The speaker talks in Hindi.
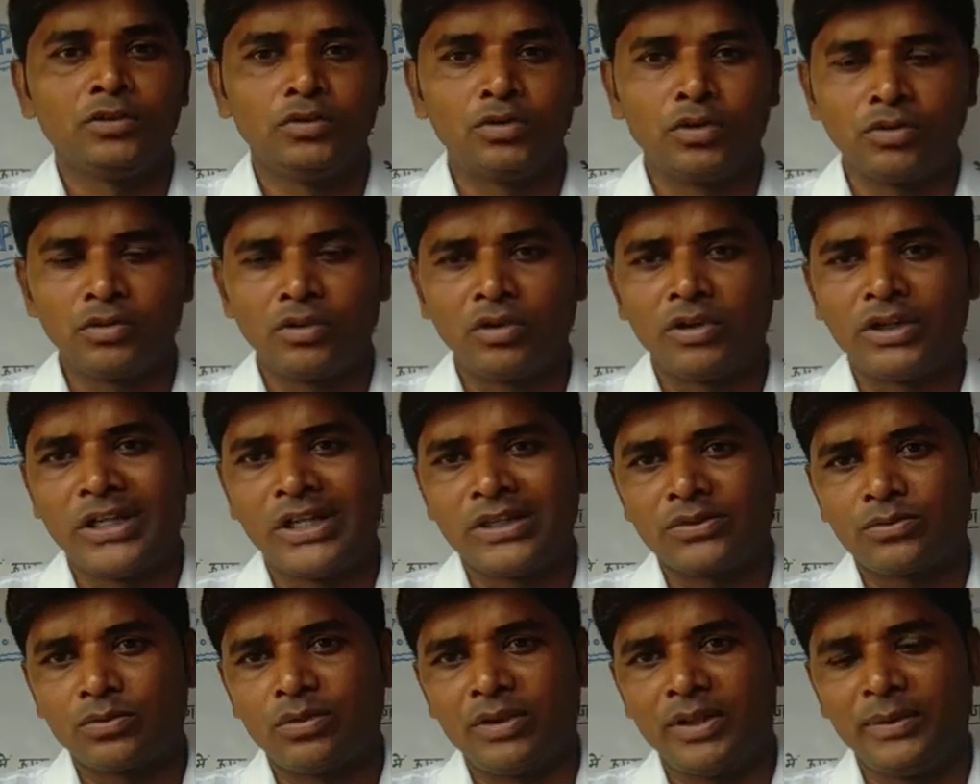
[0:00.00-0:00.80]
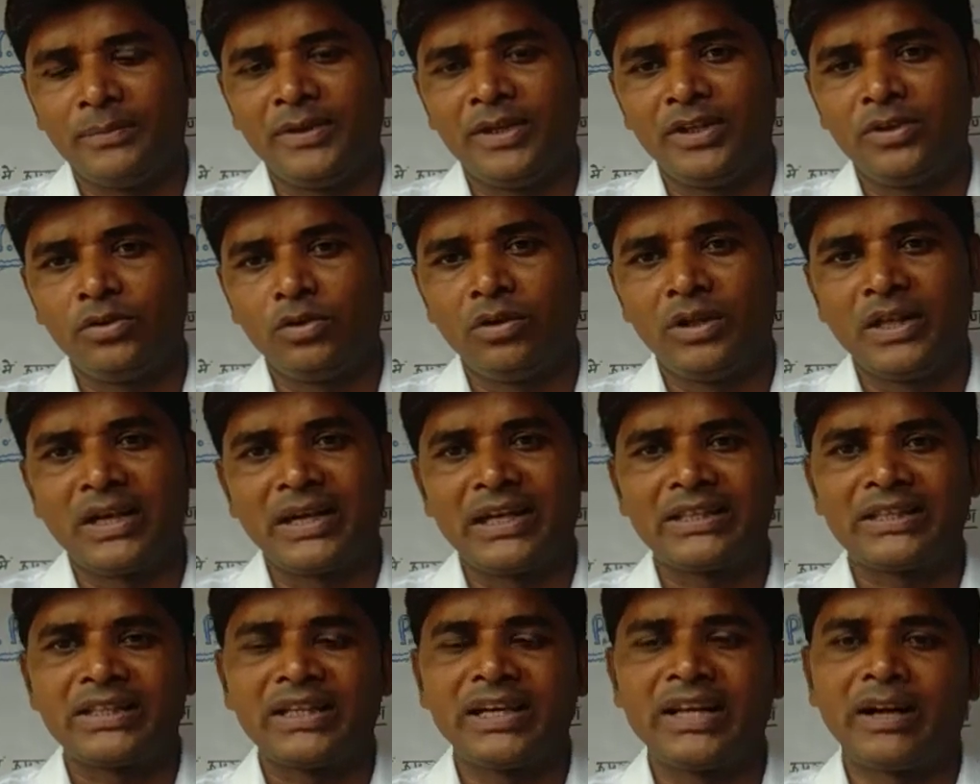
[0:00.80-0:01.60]
दोनों क्लासों की वीडियो
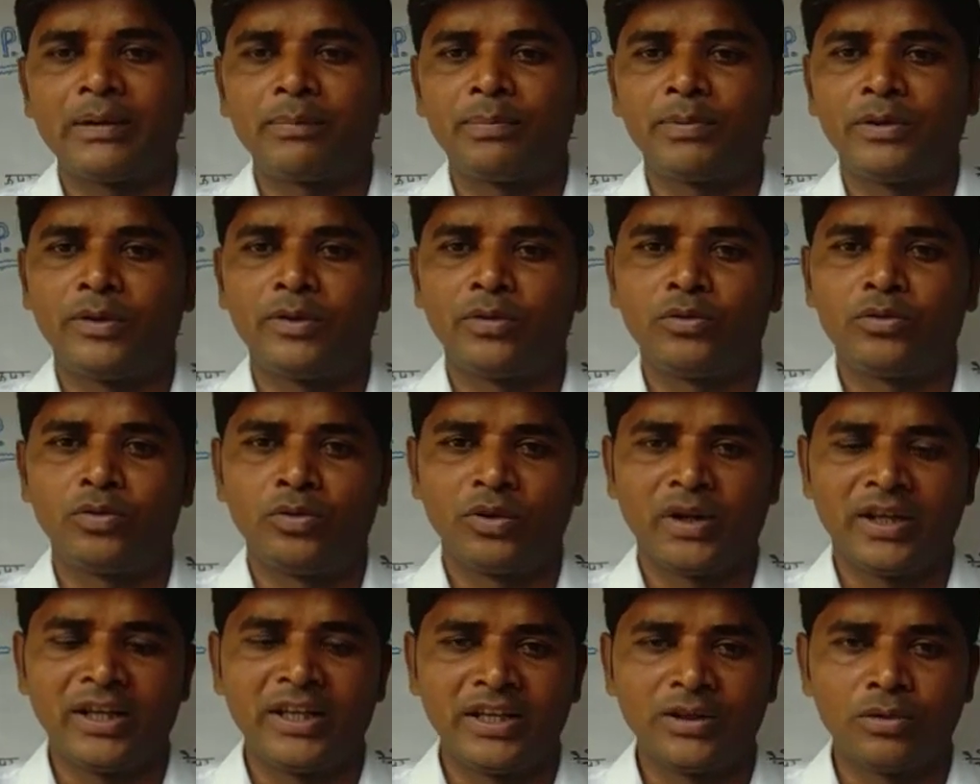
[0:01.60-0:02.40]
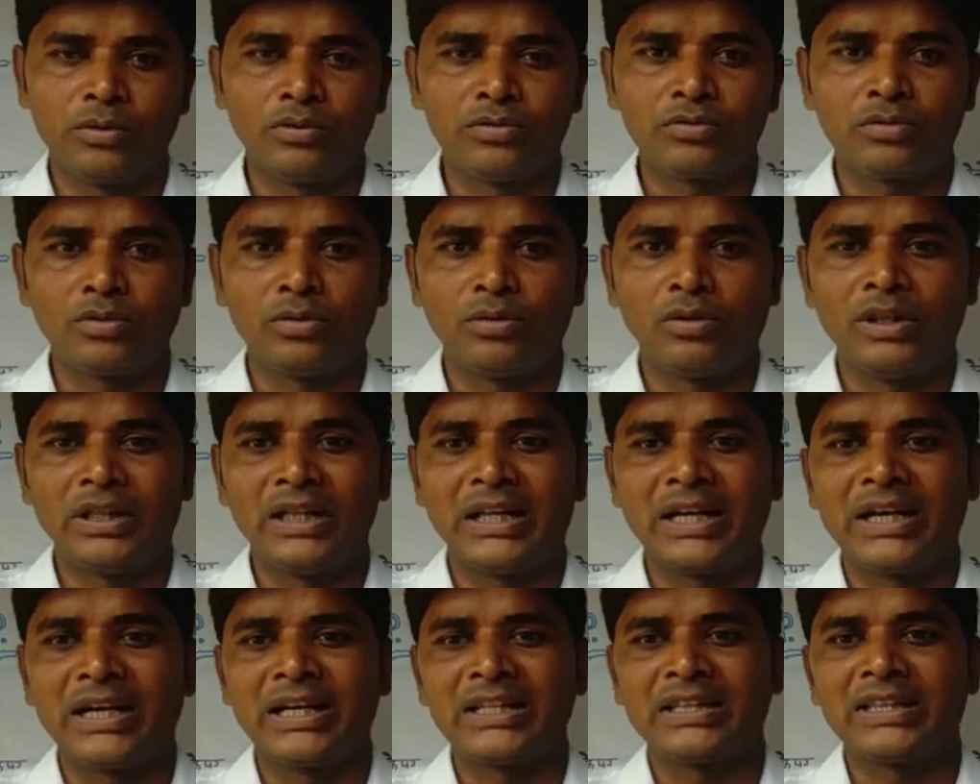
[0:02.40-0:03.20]
लगातार अपलोड हो रही है दोस्तों
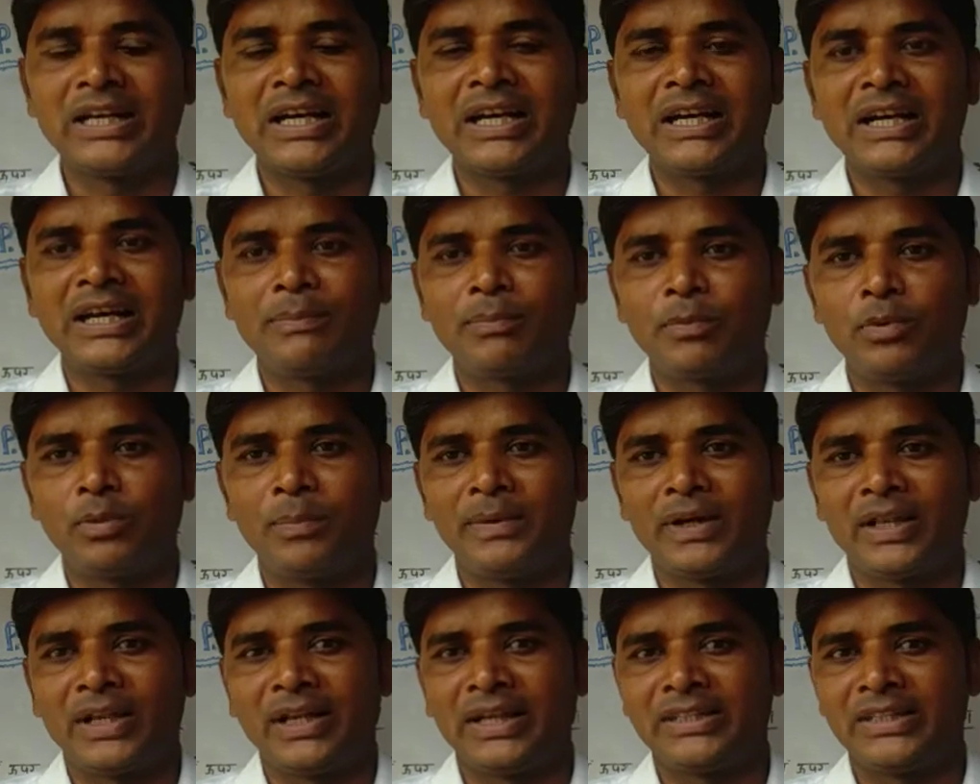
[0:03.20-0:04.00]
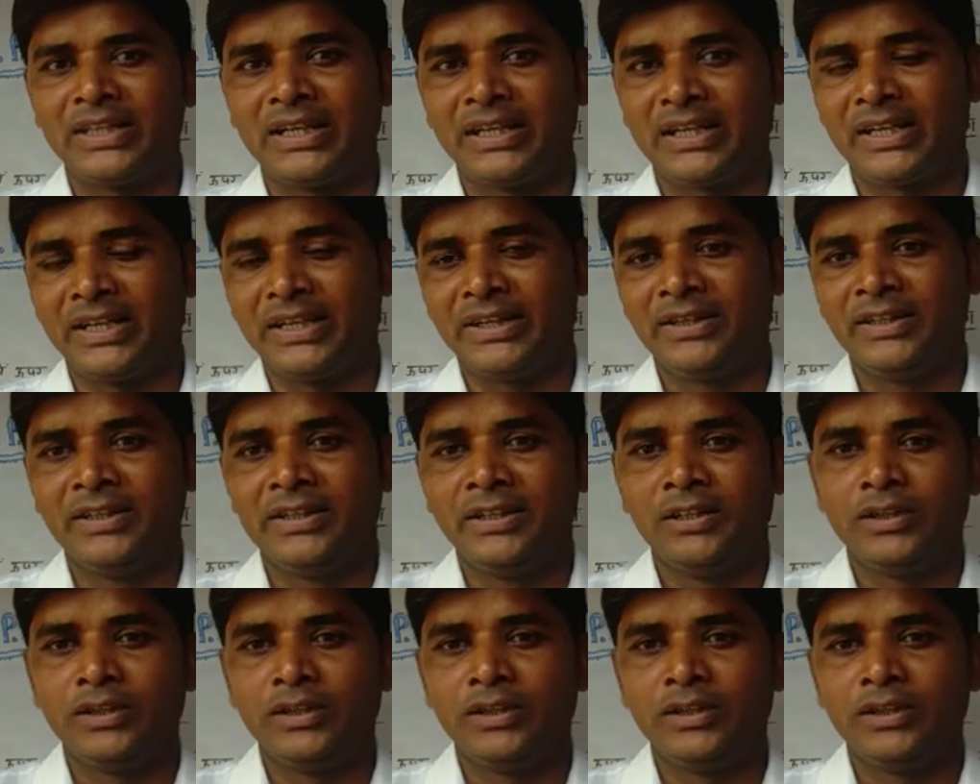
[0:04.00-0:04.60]
लगातार आपको पढ़ाया जा रहा है